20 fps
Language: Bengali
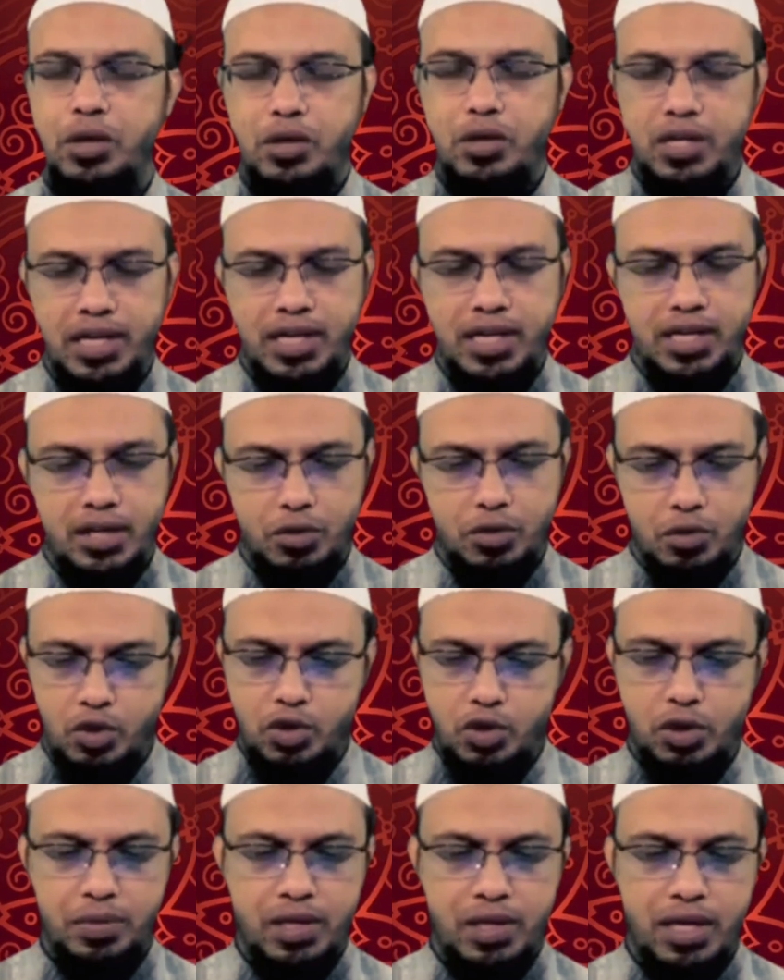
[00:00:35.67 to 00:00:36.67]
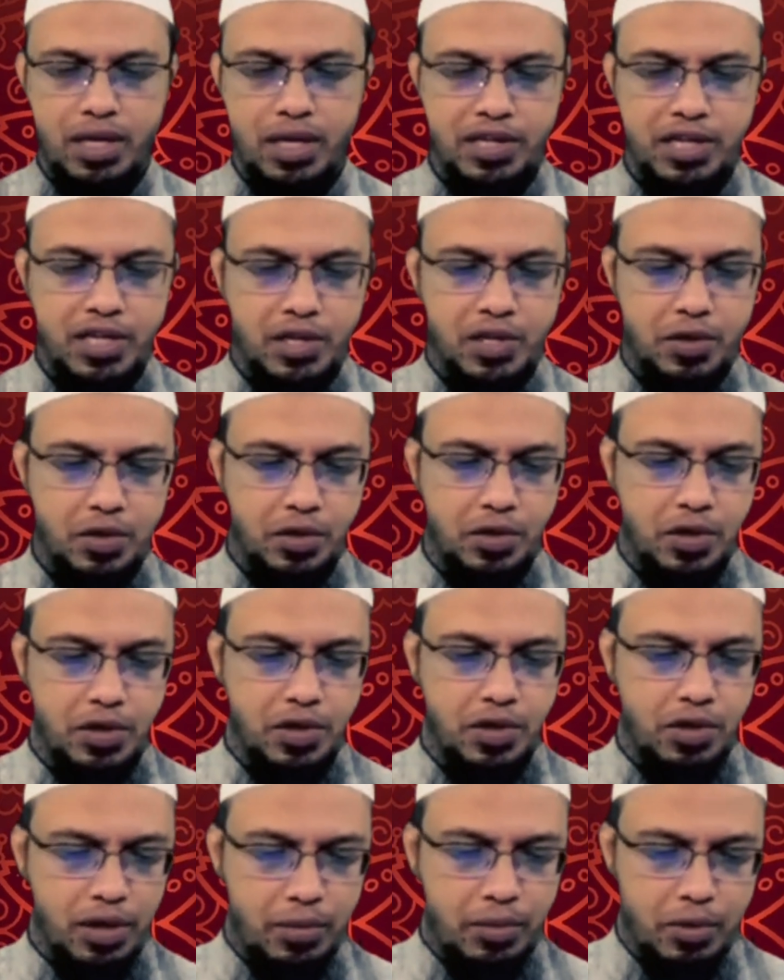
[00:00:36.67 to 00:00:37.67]
তাহলে সেক্ষেত্রে কোনো অসুবিধা নেই বিশেষ কোনো
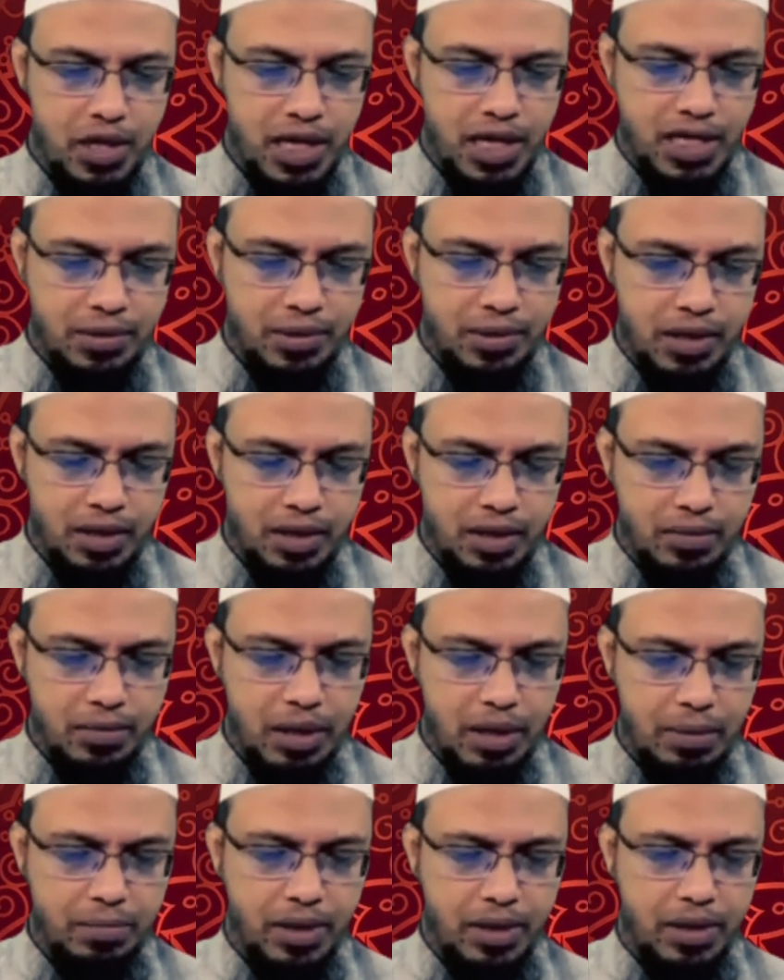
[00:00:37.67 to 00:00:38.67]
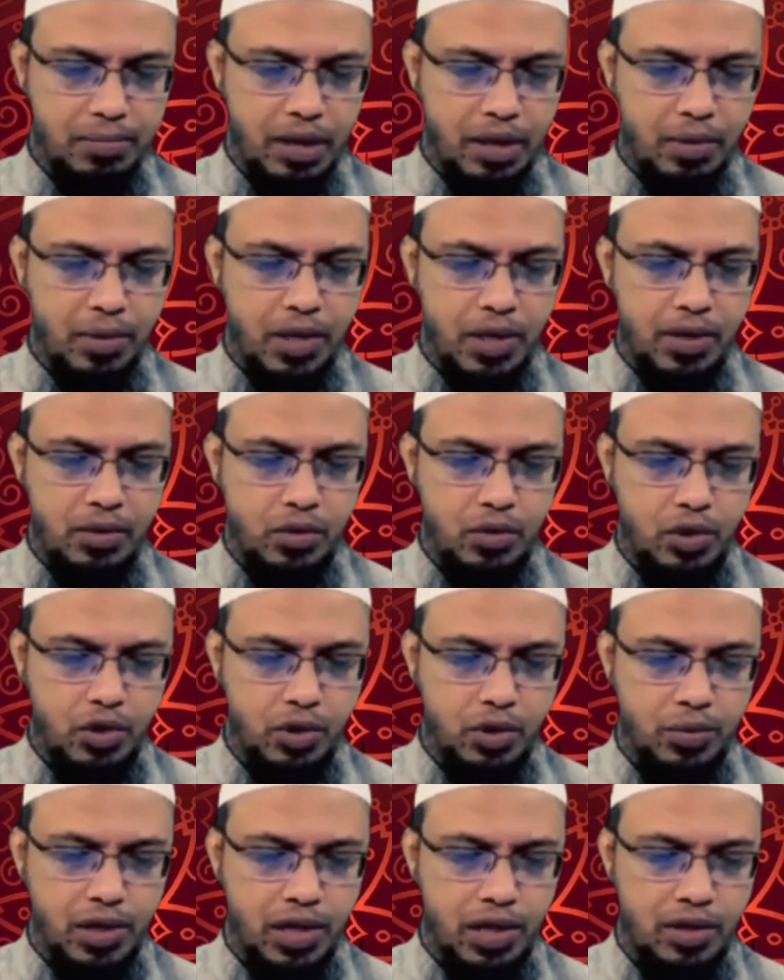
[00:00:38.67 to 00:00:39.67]
করণীয় নেই মনে আসবে ওটা ভাববেন ভাবনাতে কোনো
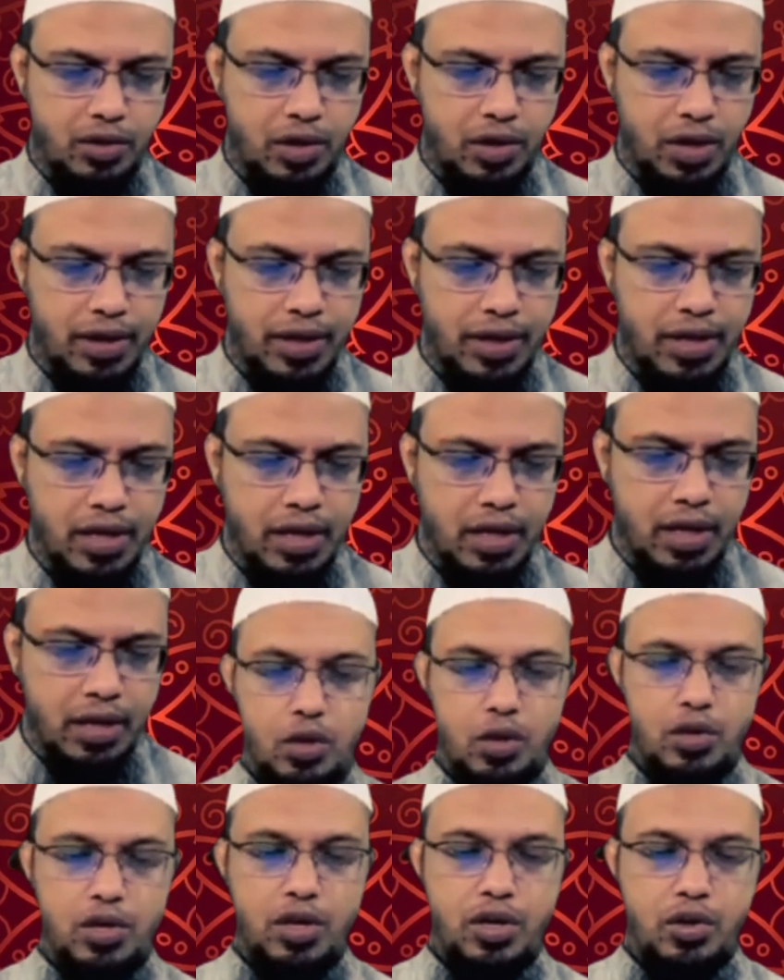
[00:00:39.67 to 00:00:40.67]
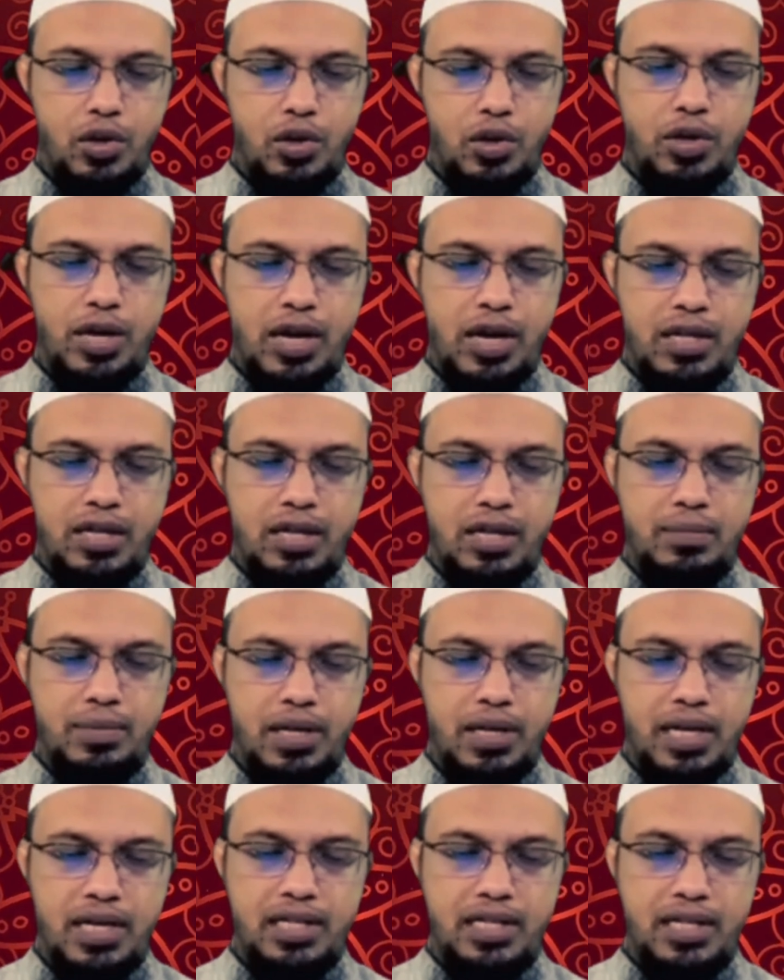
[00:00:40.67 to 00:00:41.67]
অসুবিধা নেই টয়লেটে নয়নের নয়নে আইডি থেকে
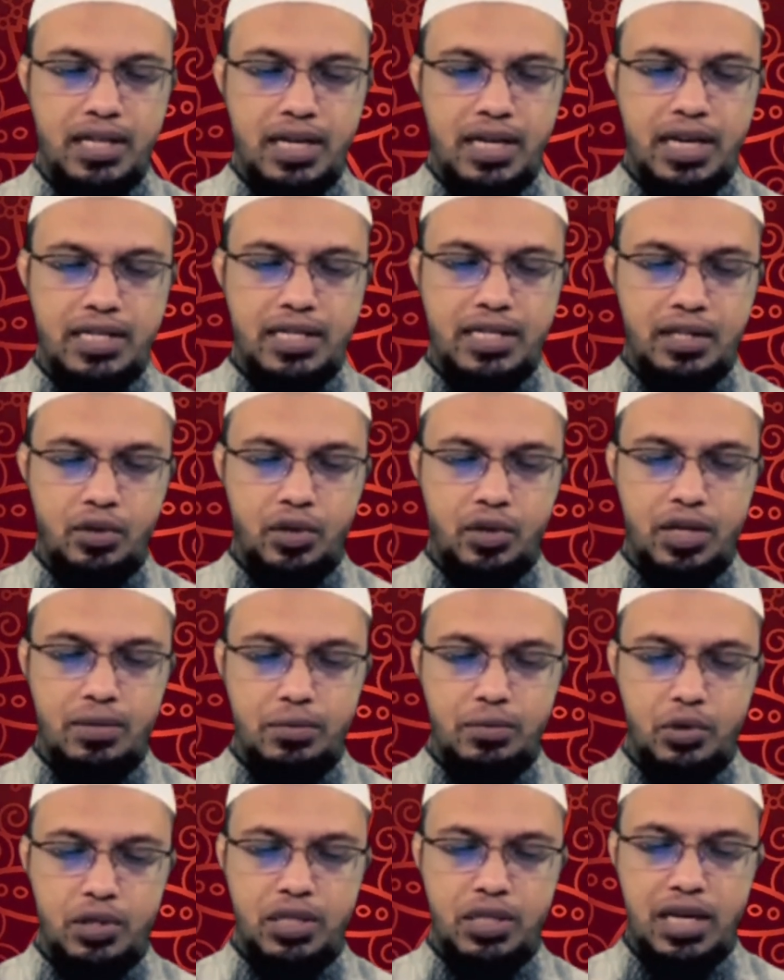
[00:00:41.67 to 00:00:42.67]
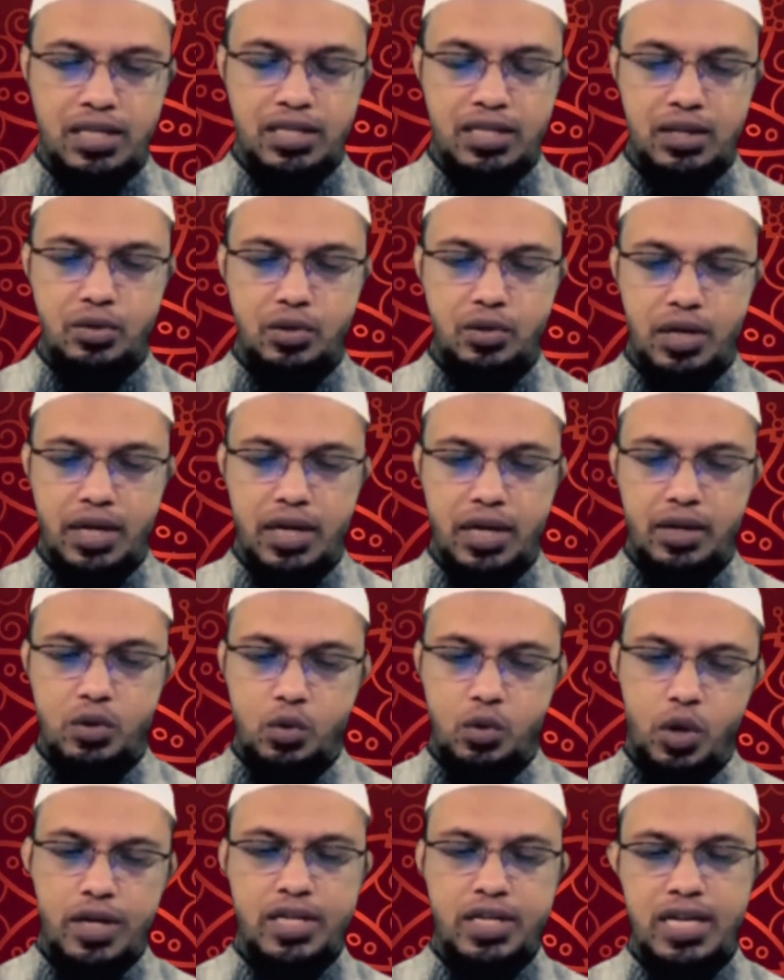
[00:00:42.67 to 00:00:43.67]
আপনি লিখেছেন একসাথে অনেক মসজিদে আজান হলে
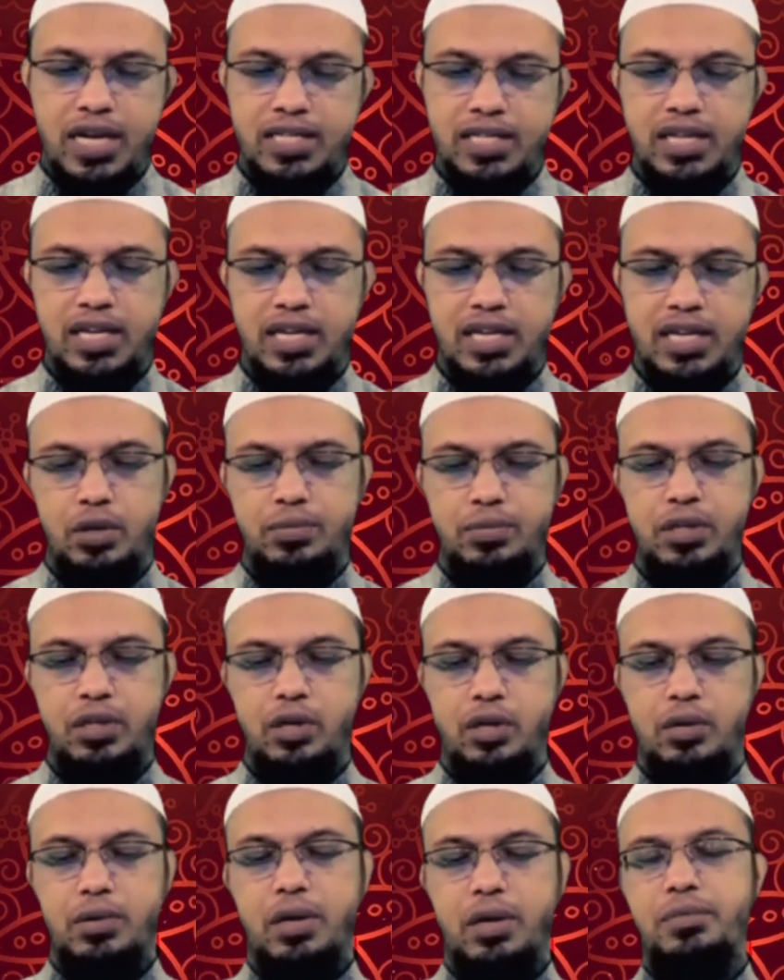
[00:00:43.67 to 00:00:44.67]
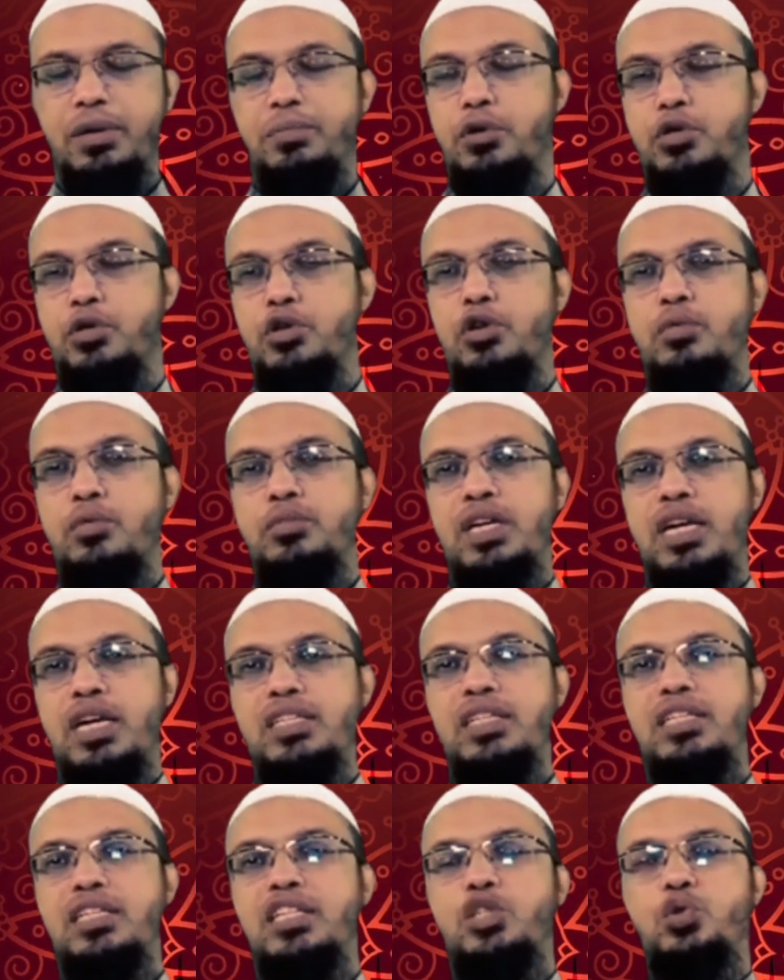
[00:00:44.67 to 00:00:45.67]
কয়টি আজানের জবাব দিতে হবে আপনি প্রথম যে
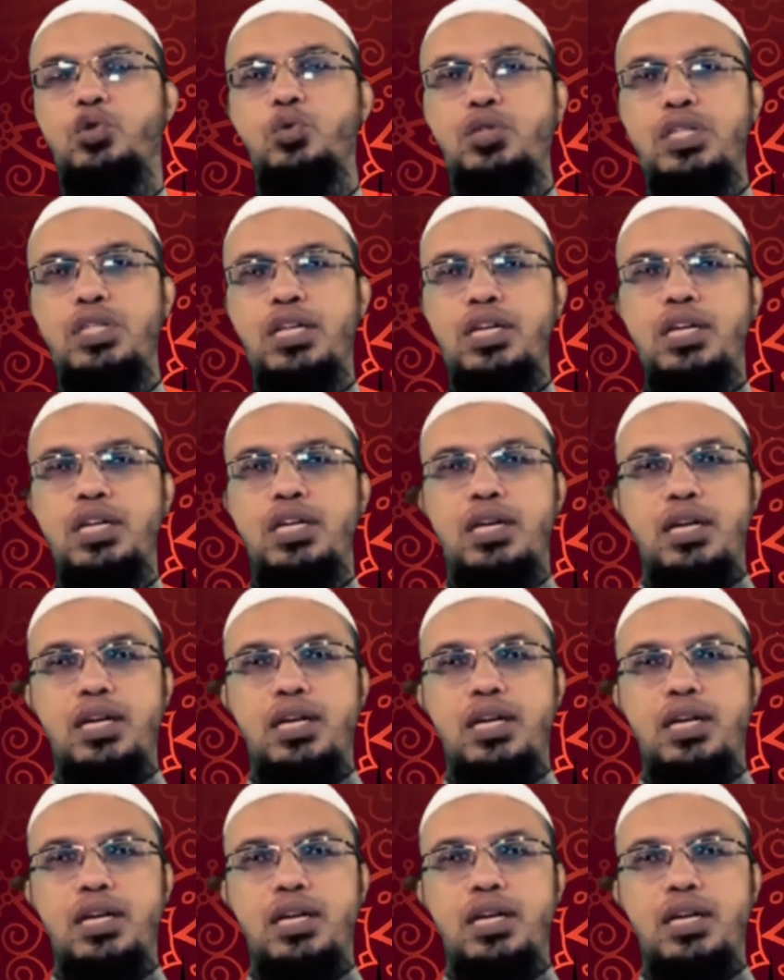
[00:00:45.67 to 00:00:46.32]
আজানটি শুনছেন